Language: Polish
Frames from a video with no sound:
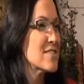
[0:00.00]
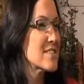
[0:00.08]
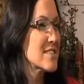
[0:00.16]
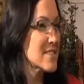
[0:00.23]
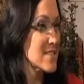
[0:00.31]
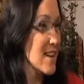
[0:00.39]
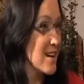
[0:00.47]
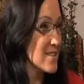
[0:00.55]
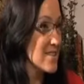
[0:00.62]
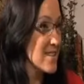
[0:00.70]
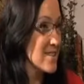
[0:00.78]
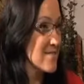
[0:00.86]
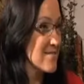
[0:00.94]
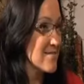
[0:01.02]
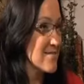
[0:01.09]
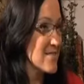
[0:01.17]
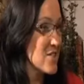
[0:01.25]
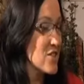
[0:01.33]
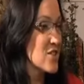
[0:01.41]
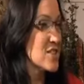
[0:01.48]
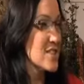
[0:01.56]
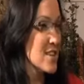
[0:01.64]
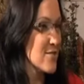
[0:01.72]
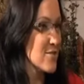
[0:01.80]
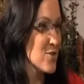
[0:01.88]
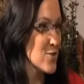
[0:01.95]
zgadze i
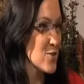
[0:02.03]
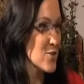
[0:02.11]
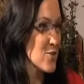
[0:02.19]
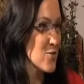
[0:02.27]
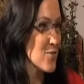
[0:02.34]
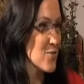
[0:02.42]
niestrawnościom.